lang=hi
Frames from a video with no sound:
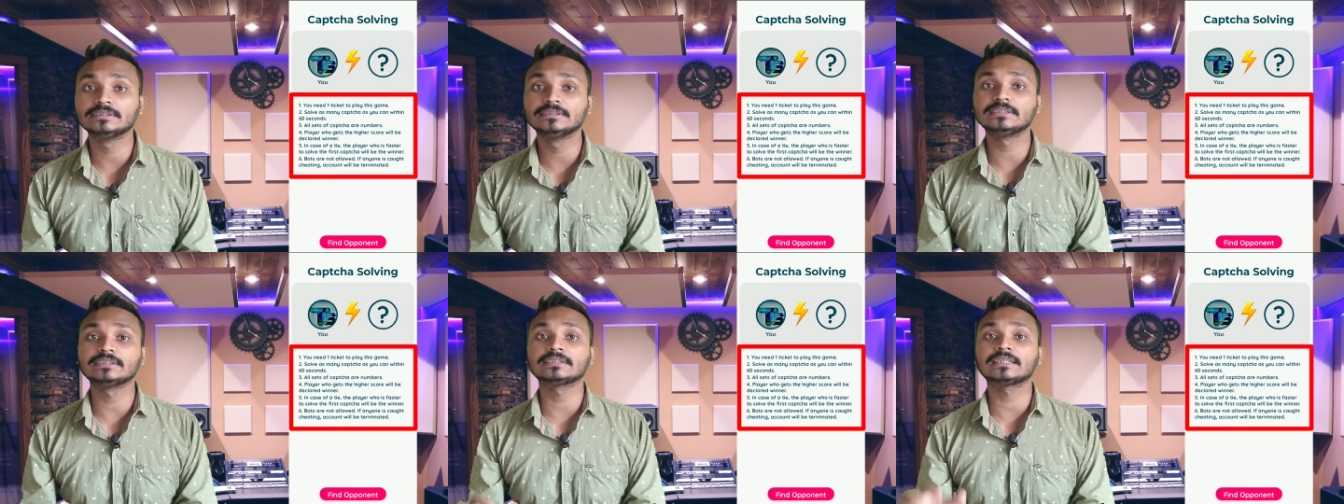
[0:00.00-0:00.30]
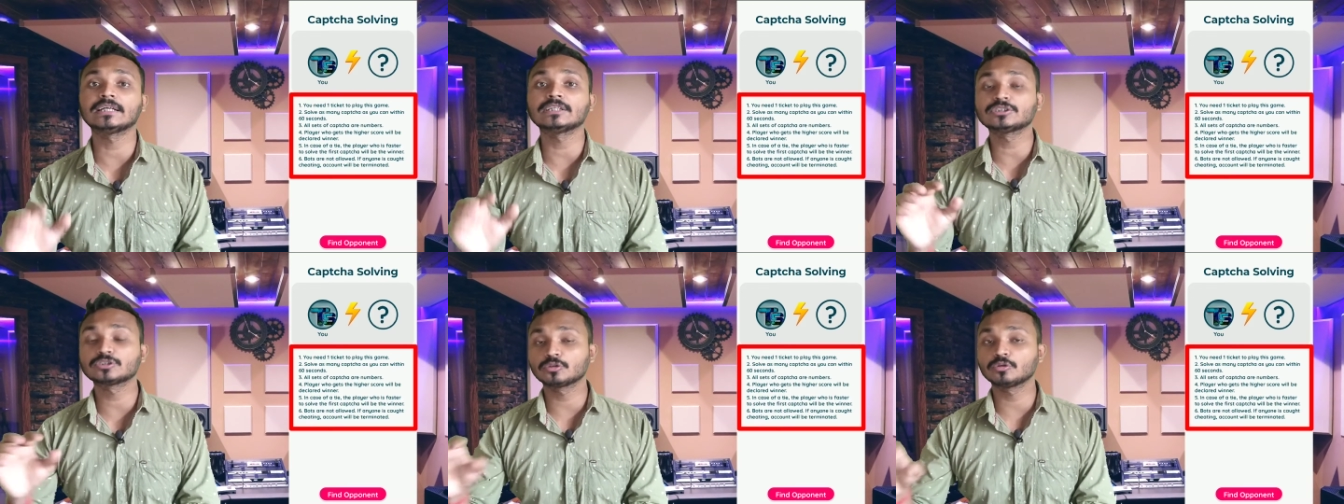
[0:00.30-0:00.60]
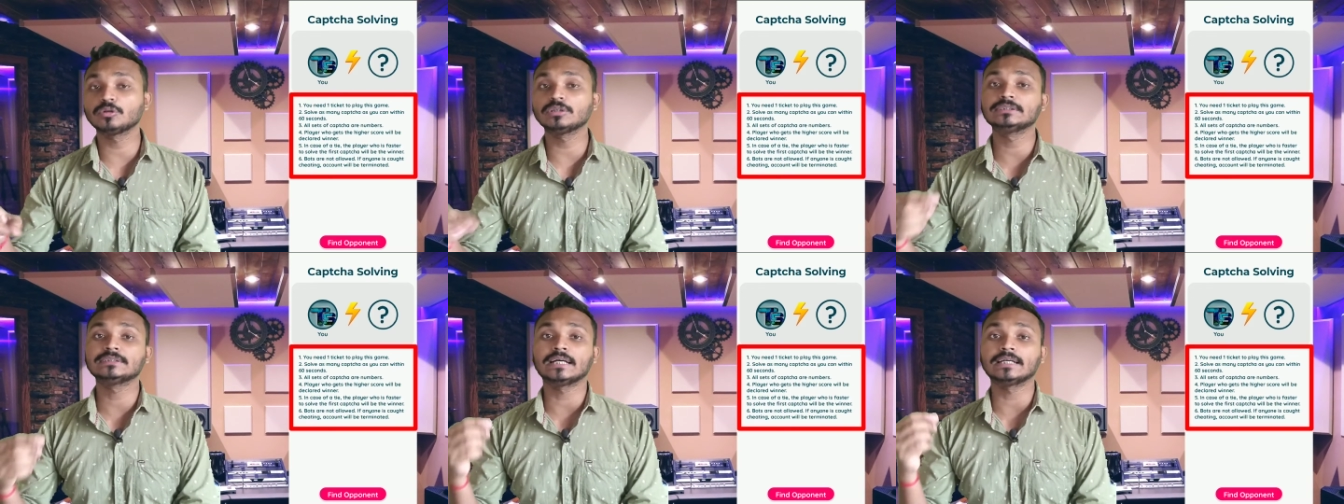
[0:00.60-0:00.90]
जिसका
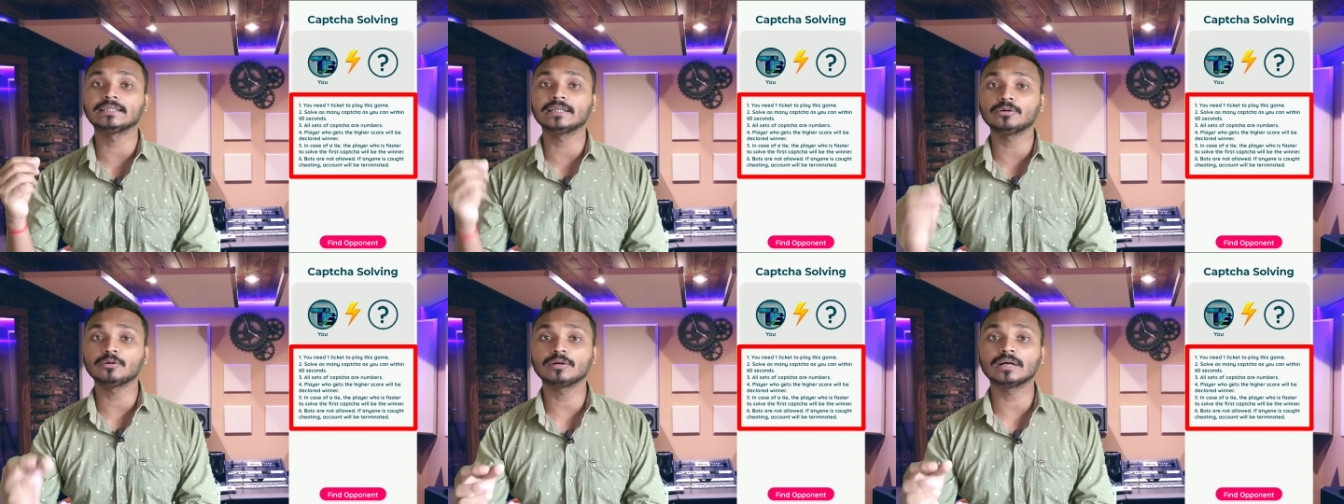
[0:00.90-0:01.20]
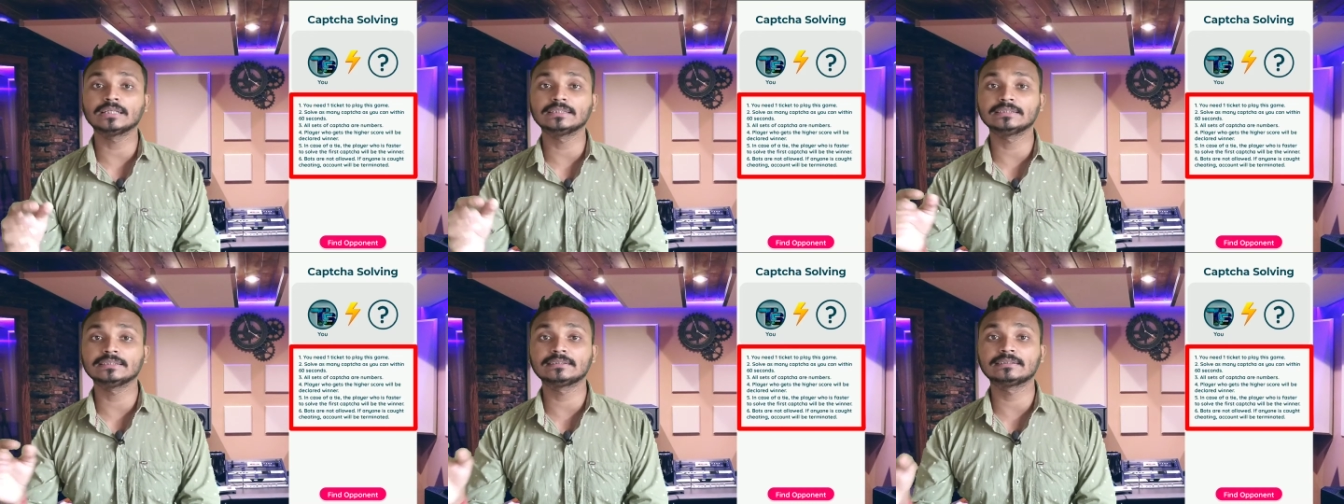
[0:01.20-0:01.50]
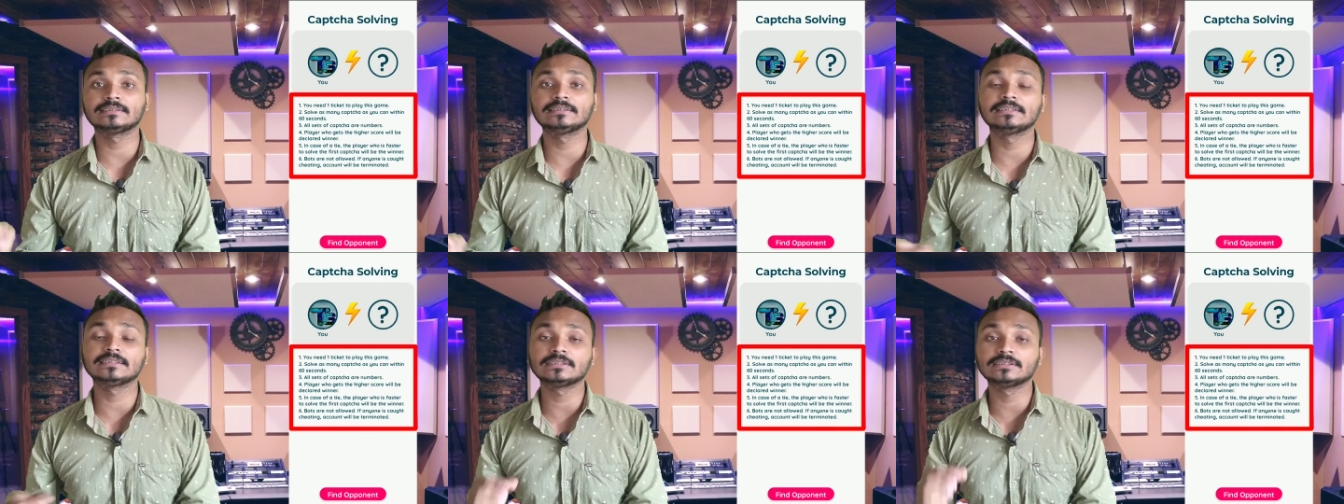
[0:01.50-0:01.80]
स्कोर ज़्यादा होगा जिस
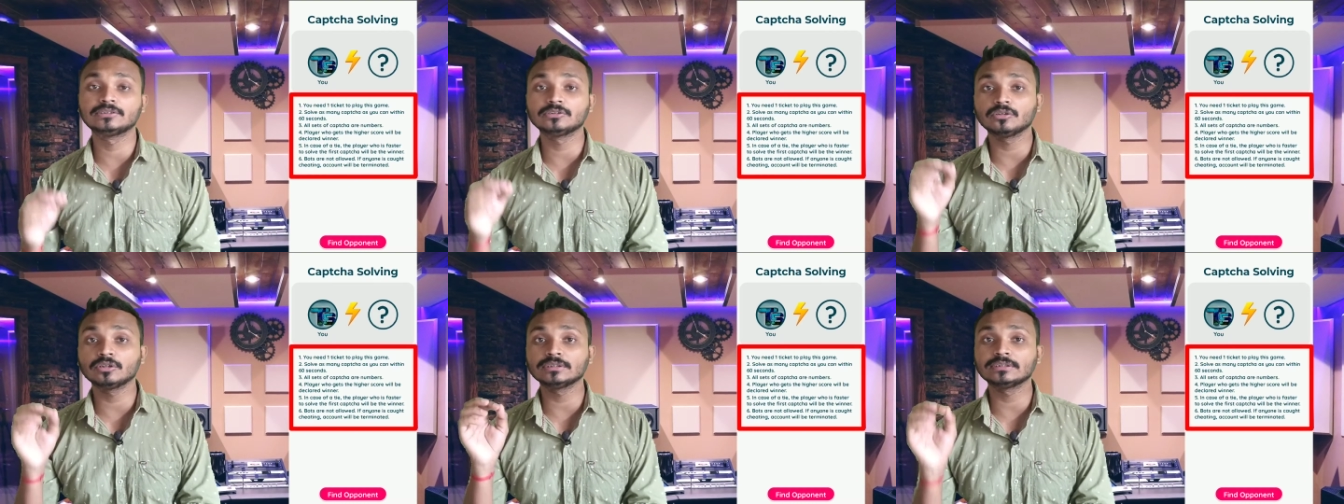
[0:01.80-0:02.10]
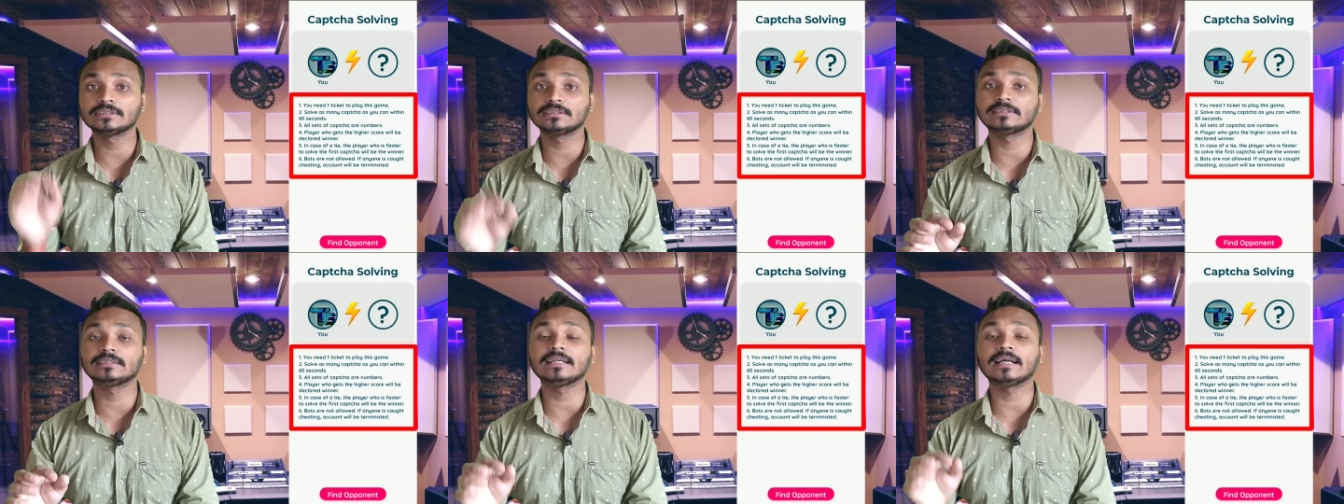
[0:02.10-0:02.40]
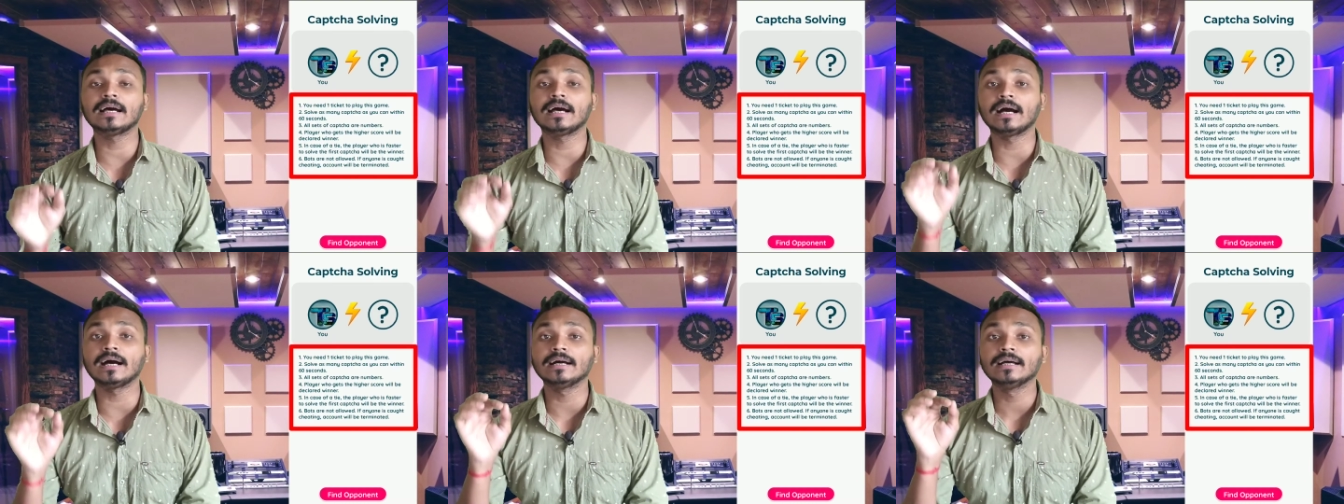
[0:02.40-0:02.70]
जिस जो
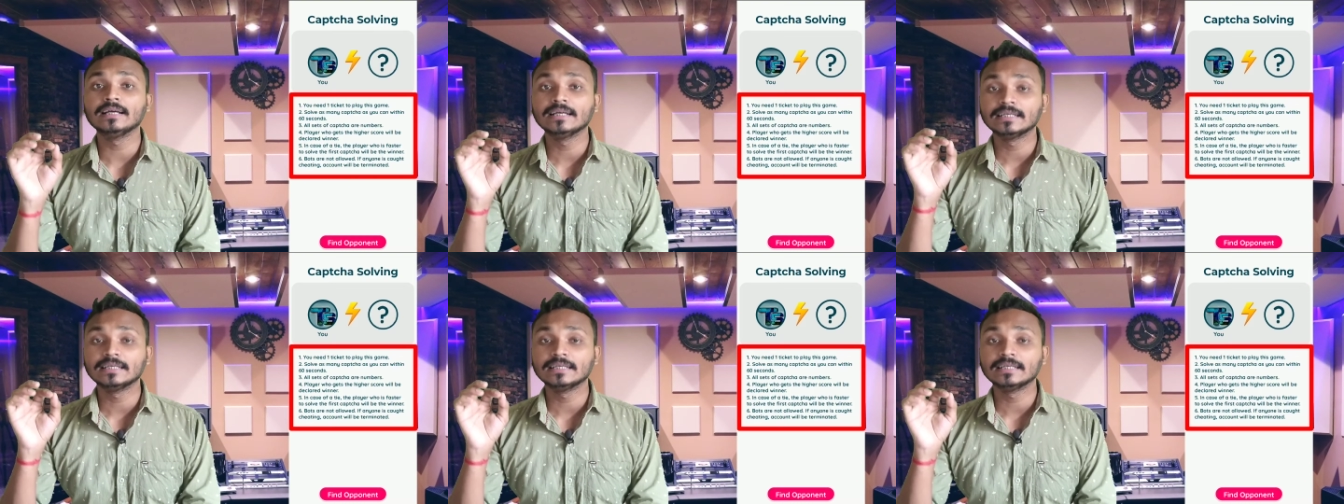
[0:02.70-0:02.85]
जितना